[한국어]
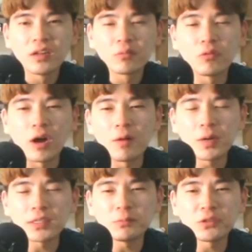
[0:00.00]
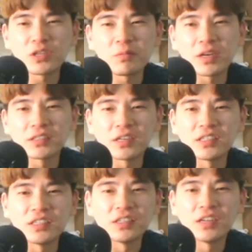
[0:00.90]
뭐 악마 탐정님의
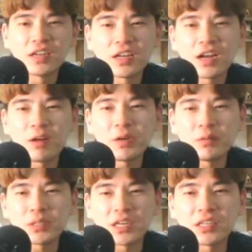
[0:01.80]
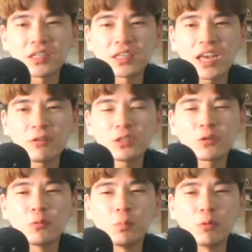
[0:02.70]
예상은, 하비님 제 예상은 캐럿이
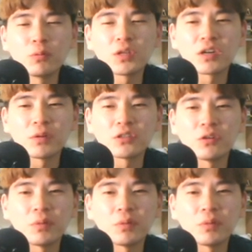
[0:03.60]
곧 보름달에 봐서